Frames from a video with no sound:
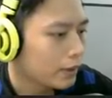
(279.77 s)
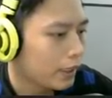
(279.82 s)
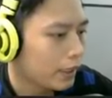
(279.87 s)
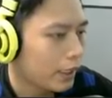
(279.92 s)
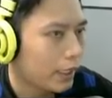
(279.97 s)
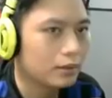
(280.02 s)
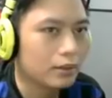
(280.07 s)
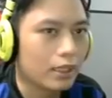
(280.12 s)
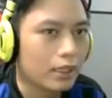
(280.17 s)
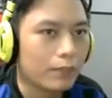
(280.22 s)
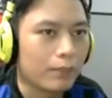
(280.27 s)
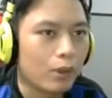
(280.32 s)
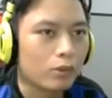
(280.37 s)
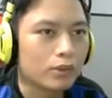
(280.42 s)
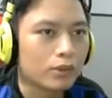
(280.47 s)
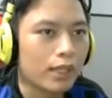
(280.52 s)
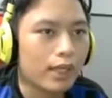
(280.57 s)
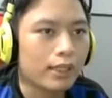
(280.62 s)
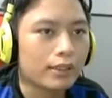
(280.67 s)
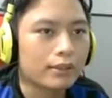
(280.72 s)
Đấy sự là
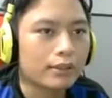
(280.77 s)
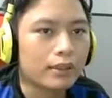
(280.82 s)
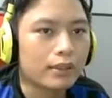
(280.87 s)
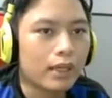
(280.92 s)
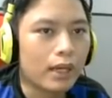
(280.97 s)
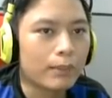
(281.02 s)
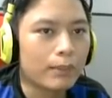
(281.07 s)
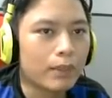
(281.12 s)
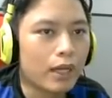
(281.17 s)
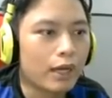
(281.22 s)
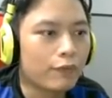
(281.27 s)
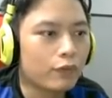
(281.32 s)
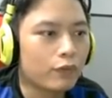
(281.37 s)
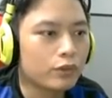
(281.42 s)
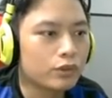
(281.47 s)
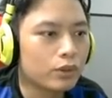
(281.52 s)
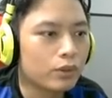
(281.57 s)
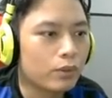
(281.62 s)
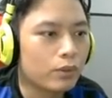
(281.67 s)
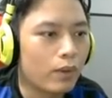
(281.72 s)
máu tanh 22
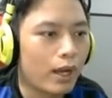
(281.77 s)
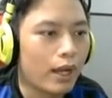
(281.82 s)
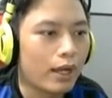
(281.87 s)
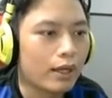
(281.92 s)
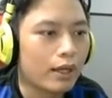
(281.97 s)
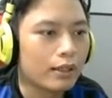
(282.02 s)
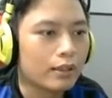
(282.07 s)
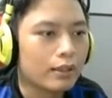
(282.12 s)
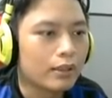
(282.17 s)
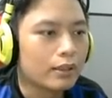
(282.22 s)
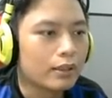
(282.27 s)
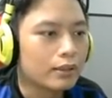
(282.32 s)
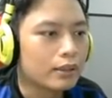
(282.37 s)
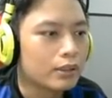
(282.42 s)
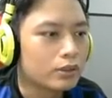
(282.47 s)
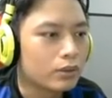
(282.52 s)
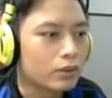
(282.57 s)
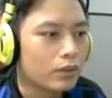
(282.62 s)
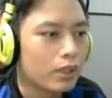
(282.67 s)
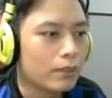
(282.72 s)
phút trôi qua
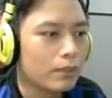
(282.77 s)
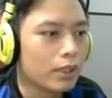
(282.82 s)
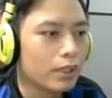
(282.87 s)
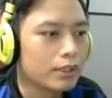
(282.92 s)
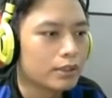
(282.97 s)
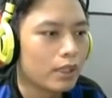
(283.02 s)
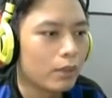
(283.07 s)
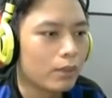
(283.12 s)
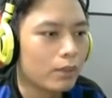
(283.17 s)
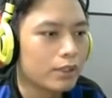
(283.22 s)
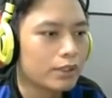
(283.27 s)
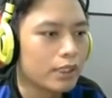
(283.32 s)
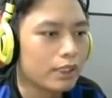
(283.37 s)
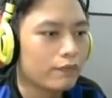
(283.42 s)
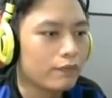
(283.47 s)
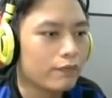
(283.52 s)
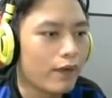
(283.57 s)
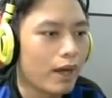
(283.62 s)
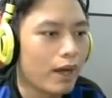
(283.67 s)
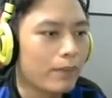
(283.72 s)
Số là 16
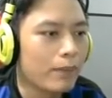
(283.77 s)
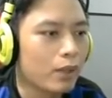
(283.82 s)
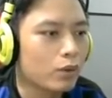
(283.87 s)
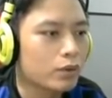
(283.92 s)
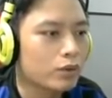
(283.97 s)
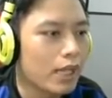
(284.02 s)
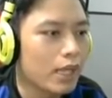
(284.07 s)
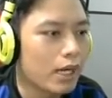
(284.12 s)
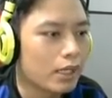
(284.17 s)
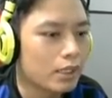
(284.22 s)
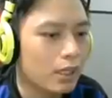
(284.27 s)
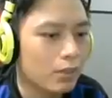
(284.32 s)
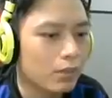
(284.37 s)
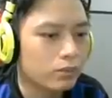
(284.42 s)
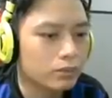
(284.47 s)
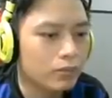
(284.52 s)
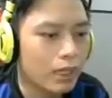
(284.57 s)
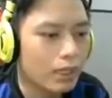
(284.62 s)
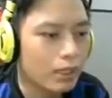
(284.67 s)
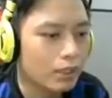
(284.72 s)
19 và Medusa
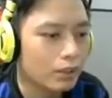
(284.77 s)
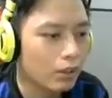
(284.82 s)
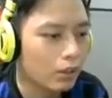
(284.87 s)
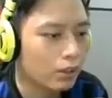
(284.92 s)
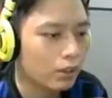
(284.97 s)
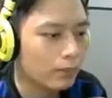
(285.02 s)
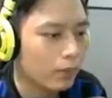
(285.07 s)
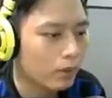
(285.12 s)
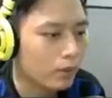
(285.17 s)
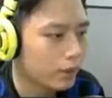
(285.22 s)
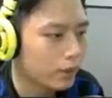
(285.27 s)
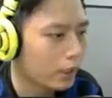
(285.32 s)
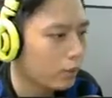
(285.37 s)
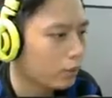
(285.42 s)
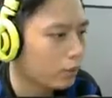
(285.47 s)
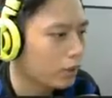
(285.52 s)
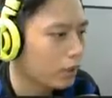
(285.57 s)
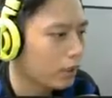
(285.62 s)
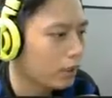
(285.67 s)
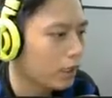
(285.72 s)
không tăng nổi một cái
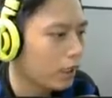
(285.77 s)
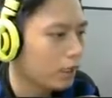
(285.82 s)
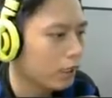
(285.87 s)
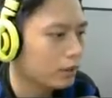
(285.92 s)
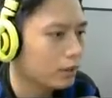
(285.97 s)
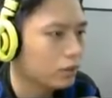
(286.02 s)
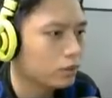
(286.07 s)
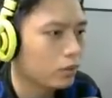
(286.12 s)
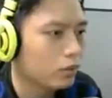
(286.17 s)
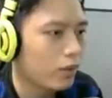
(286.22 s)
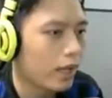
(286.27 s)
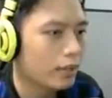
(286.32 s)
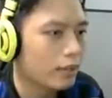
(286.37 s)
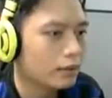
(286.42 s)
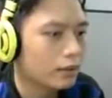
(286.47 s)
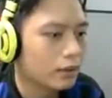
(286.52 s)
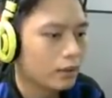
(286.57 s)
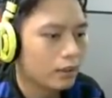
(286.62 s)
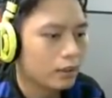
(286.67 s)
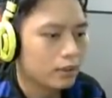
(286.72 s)
ulti đến từ Dulat
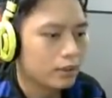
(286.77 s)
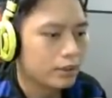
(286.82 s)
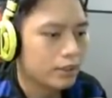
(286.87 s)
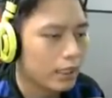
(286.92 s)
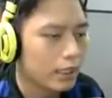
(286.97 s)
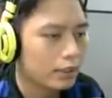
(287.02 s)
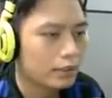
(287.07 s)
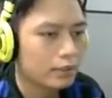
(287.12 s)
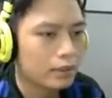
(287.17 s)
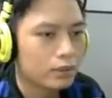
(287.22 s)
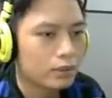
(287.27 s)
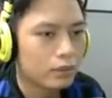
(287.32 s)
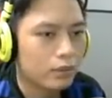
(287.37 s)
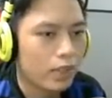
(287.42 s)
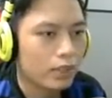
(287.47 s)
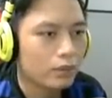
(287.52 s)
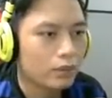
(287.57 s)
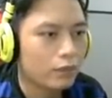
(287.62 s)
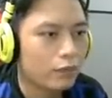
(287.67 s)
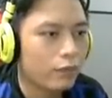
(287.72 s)
Chết thì
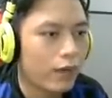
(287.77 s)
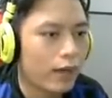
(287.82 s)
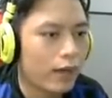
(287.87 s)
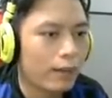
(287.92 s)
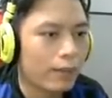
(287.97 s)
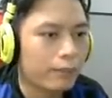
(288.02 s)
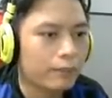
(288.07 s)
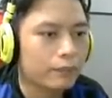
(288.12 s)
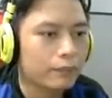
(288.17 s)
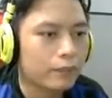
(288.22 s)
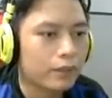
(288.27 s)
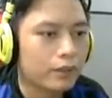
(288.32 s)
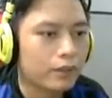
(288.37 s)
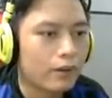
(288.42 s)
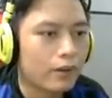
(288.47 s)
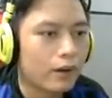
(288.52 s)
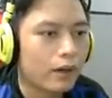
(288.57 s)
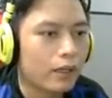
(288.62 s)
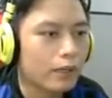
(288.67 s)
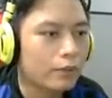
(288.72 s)
Dulat cũng phải làm
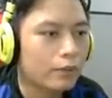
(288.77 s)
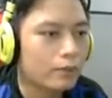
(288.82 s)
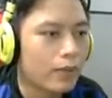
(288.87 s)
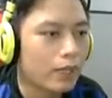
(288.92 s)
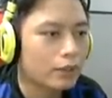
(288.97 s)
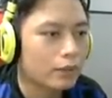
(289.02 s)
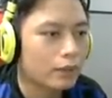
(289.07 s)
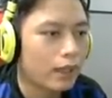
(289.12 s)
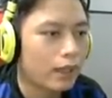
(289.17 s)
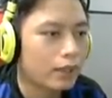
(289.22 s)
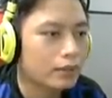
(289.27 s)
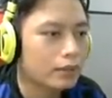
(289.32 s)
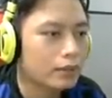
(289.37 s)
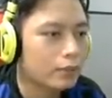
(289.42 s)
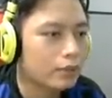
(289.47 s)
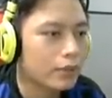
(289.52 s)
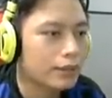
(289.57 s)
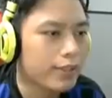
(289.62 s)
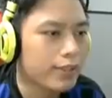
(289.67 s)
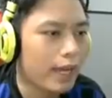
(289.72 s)
Đó là một bài toán
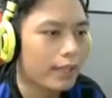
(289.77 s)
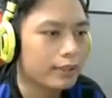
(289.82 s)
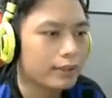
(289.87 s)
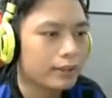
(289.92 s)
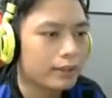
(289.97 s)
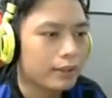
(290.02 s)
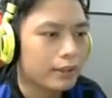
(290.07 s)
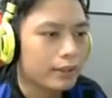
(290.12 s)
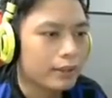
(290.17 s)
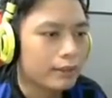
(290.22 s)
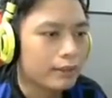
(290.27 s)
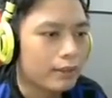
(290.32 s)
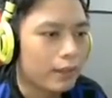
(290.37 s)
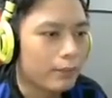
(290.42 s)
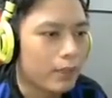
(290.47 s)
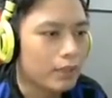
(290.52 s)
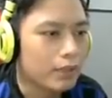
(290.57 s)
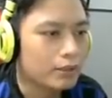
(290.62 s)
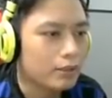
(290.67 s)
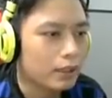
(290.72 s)
không thể tránh
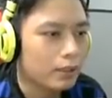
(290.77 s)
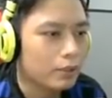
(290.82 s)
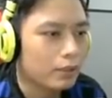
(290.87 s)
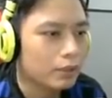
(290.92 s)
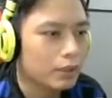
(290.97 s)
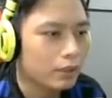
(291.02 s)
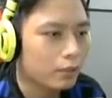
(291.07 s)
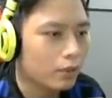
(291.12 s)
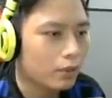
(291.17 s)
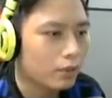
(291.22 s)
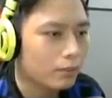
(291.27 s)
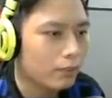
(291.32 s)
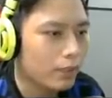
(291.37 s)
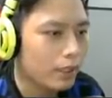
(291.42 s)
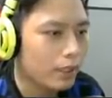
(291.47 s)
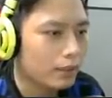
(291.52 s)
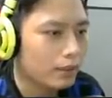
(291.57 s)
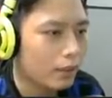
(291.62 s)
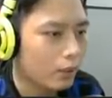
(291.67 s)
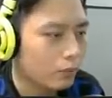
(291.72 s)
và bên dưới một tình huống
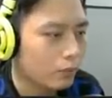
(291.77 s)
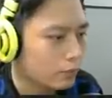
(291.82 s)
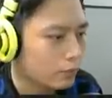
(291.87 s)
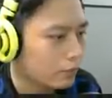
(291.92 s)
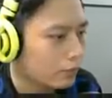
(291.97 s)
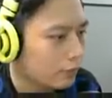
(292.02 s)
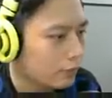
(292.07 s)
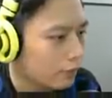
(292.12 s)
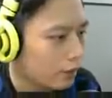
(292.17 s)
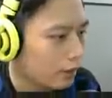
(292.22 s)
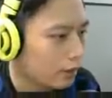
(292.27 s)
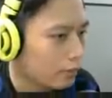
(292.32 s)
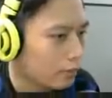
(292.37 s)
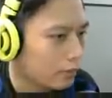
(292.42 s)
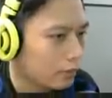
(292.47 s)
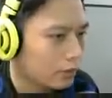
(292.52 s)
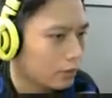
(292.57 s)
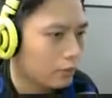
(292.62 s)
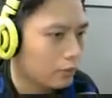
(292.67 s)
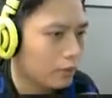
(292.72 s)
bị thông và
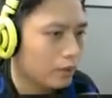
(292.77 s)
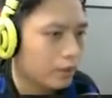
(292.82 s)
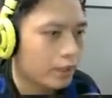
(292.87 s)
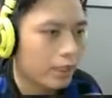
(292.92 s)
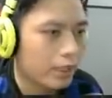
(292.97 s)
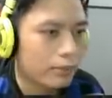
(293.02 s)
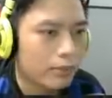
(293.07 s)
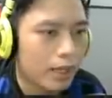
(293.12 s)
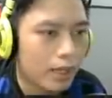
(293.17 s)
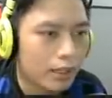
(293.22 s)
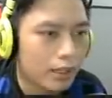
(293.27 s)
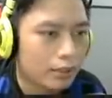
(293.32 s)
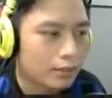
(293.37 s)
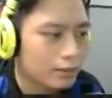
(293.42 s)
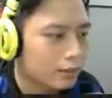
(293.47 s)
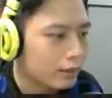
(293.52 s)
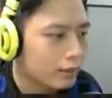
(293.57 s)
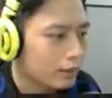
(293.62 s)
một tình huống găng bang